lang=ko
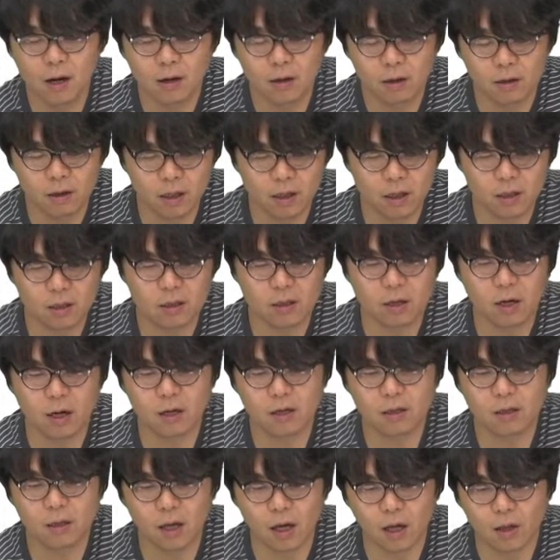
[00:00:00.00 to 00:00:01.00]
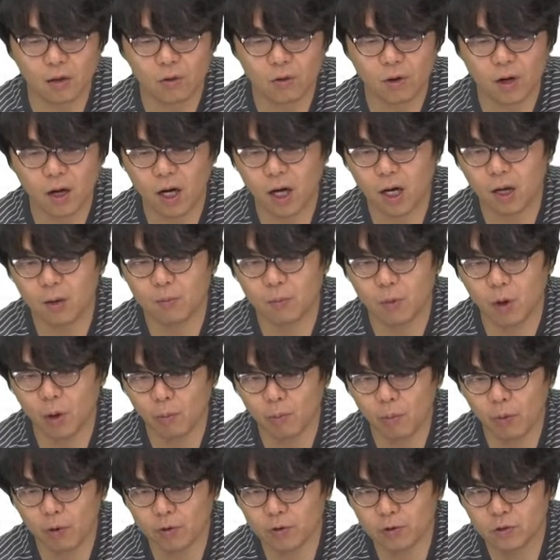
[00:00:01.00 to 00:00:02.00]
리드라는 단어가
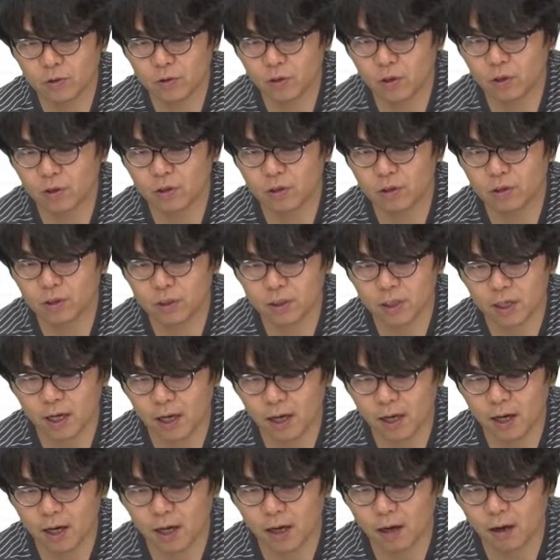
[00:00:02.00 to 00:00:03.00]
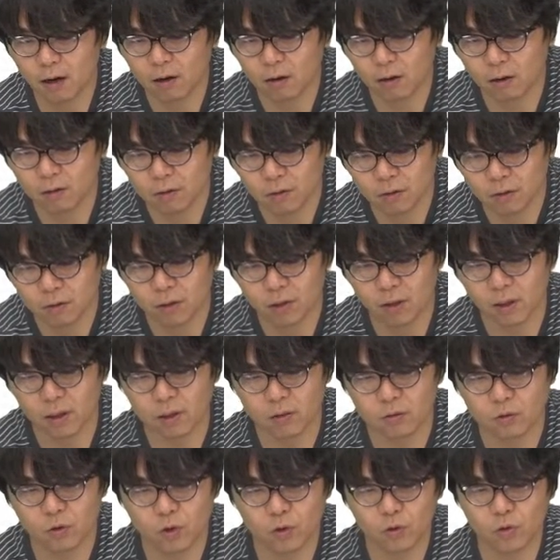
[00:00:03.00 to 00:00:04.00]
몇 번 쓰였는지가 이제
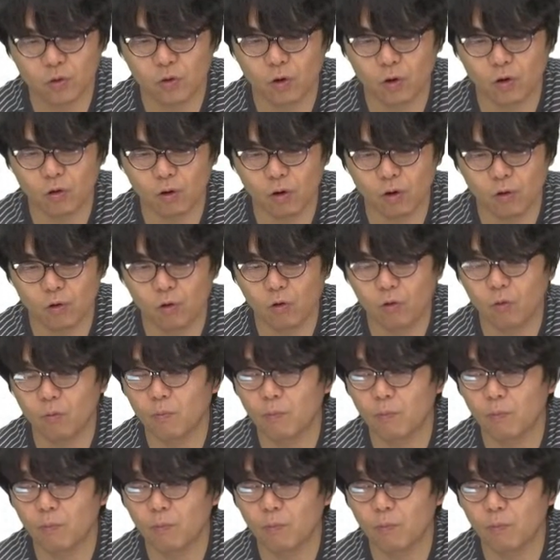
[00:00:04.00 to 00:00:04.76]
최종 결과로